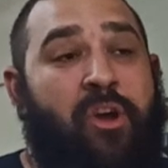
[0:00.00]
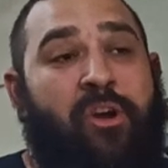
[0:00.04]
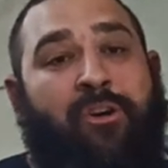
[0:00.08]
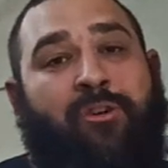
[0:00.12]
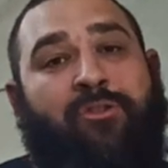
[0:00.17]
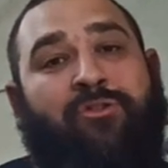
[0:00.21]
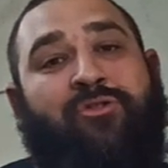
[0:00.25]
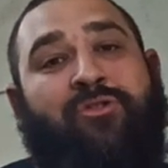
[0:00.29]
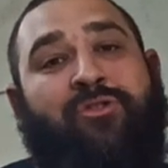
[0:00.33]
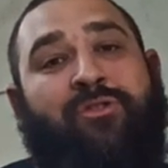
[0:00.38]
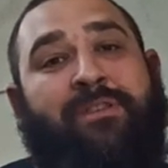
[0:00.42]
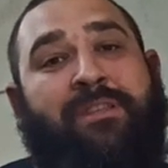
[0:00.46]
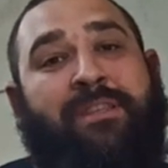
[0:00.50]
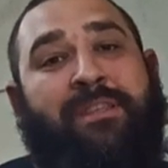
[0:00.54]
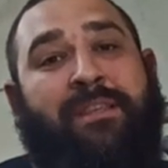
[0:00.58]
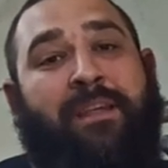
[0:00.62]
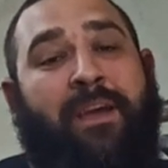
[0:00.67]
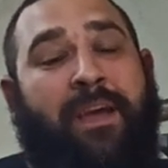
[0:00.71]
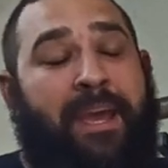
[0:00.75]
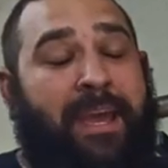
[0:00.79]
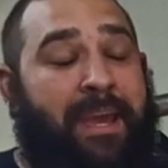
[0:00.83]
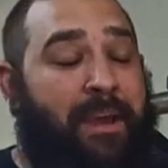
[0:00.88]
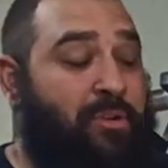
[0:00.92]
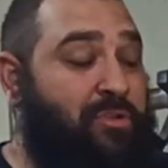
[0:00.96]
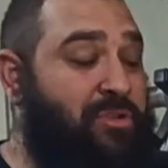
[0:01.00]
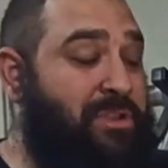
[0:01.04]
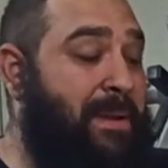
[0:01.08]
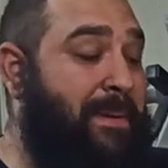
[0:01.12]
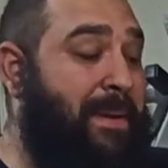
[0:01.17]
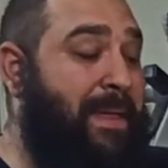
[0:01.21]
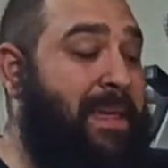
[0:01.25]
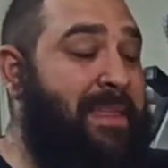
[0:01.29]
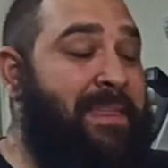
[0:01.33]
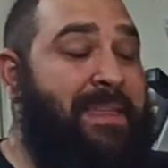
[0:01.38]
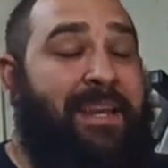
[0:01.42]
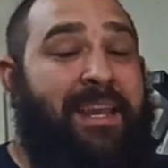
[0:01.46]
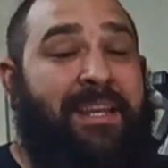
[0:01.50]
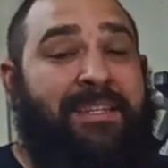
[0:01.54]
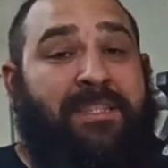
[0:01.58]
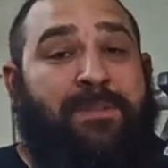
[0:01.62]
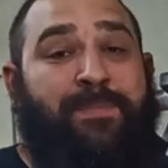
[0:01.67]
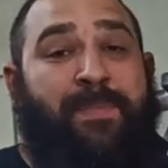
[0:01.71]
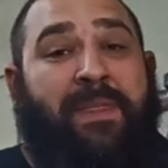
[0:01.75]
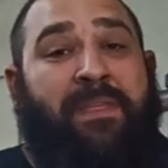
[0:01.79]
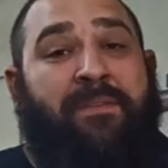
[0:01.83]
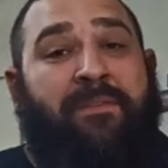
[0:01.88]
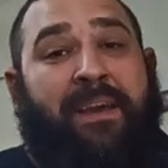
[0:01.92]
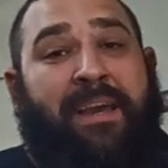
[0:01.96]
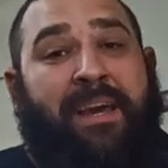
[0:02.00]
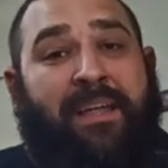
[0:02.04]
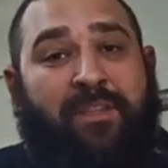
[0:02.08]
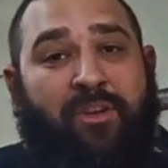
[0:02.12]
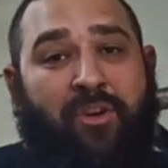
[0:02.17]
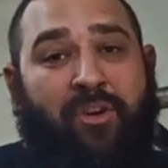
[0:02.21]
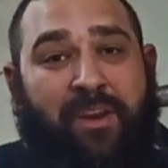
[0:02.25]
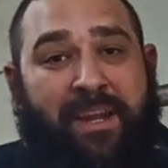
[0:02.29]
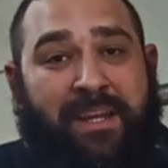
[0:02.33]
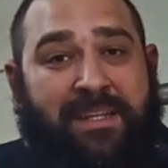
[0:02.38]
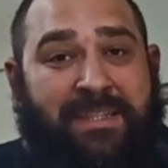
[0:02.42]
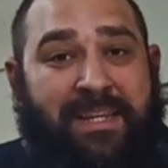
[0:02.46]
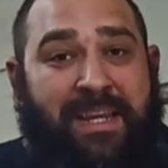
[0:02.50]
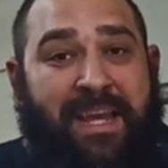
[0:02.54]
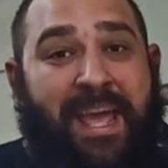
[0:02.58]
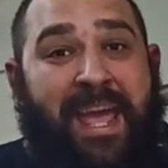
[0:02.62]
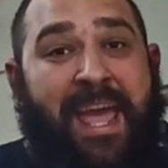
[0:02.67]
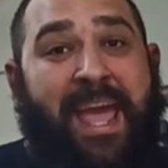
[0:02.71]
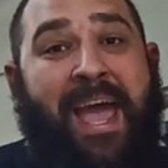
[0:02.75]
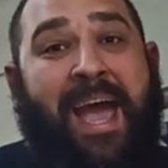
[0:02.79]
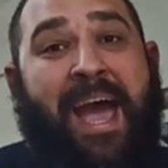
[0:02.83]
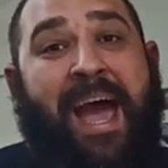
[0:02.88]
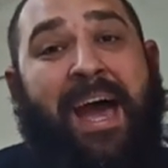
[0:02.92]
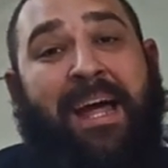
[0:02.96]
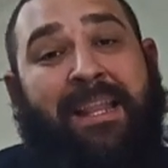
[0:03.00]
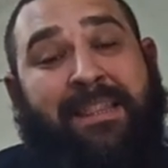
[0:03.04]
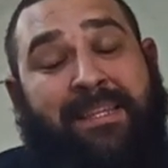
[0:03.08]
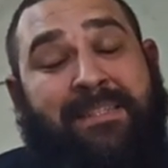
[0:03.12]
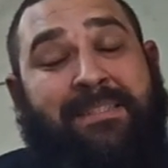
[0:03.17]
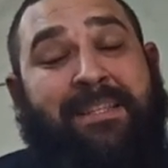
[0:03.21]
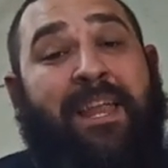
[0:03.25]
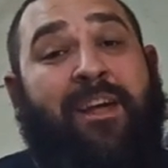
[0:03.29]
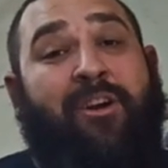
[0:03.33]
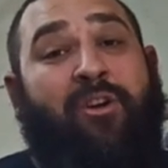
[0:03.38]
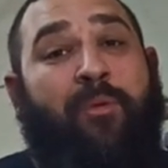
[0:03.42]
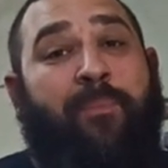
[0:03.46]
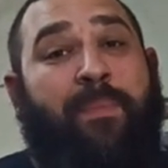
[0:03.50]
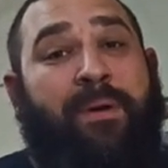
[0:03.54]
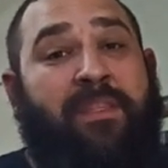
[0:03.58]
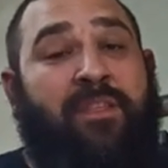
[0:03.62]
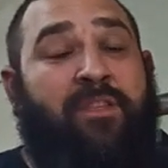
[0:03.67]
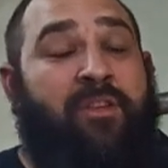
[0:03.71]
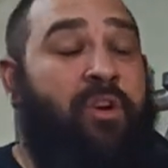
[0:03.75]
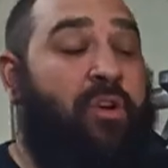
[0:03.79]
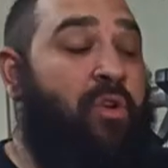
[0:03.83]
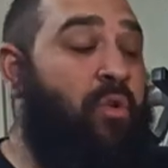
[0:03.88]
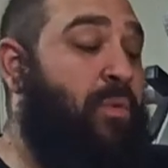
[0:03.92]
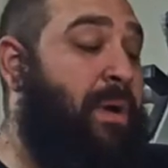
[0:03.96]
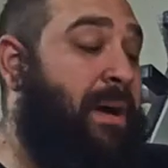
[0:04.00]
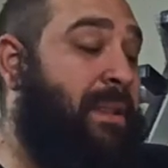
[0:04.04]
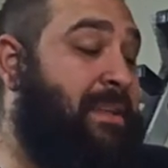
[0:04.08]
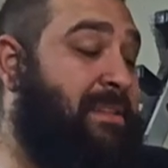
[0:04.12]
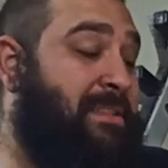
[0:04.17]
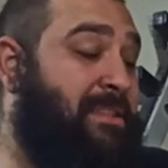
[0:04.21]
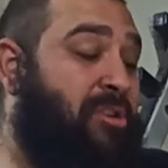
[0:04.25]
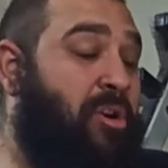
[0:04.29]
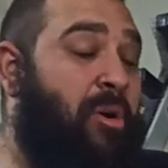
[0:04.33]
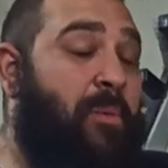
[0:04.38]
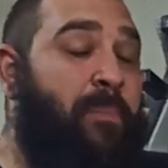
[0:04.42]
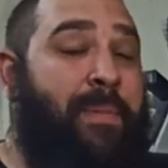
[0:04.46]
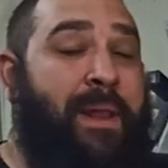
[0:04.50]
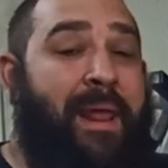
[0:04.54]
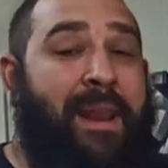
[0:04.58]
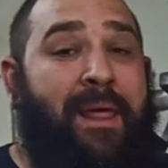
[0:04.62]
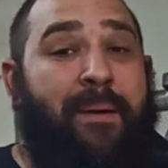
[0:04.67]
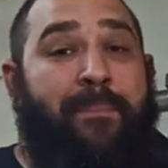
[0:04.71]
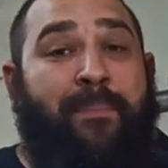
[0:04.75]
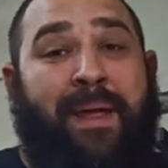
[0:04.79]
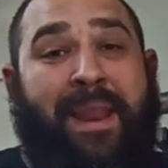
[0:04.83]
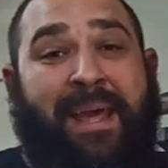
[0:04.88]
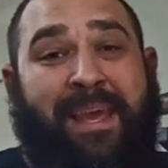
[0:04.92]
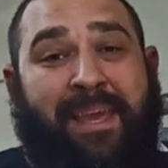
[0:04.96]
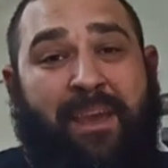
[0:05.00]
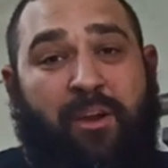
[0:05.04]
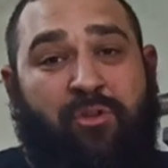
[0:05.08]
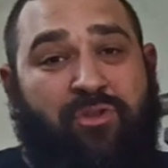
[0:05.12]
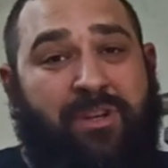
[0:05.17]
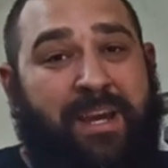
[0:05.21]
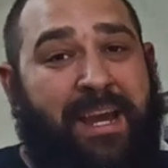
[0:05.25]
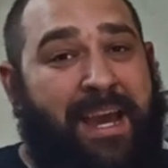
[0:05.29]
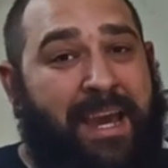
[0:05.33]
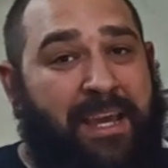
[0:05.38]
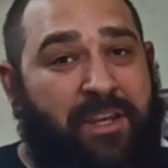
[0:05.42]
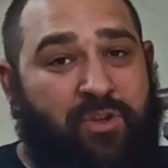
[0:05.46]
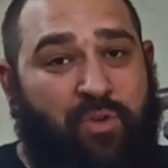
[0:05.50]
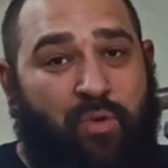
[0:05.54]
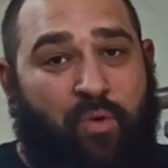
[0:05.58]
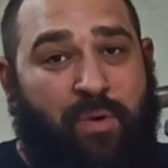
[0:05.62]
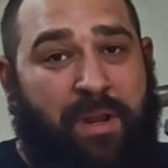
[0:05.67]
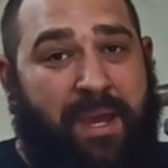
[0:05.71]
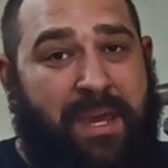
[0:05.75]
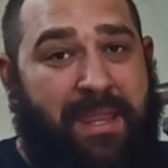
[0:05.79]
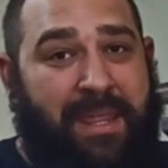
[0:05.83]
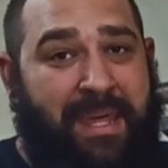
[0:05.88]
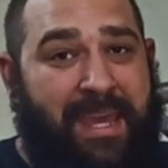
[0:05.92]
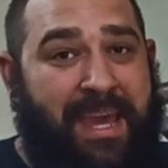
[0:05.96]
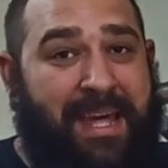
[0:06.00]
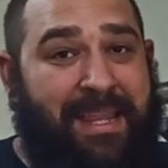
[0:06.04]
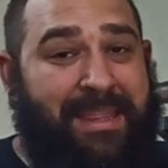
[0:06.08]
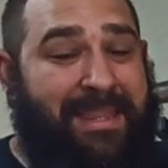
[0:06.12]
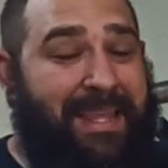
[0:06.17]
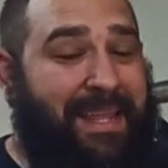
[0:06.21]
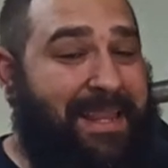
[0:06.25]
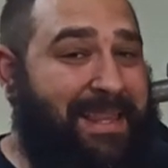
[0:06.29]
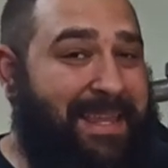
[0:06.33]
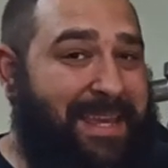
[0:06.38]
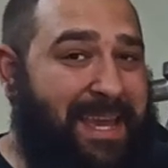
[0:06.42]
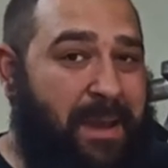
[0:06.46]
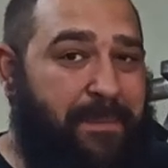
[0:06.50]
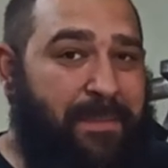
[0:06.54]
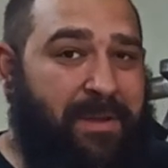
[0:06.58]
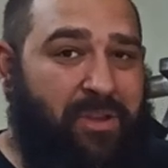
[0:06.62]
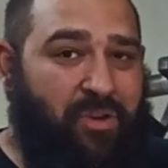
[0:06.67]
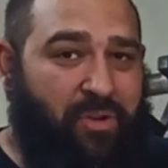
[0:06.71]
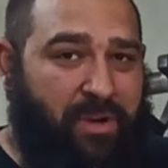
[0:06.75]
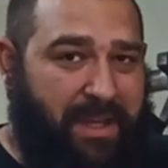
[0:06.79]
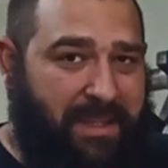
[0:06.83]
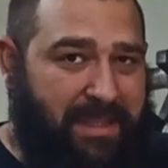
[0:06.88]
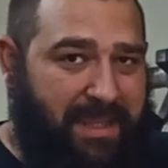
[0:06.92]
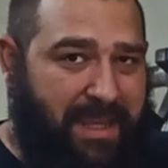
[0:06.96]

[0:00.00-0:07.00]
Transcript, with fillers: os, eh, os debe decir las especificaciones antes de la competición o antes de comprarla para que os hagáis una idea del diámetro que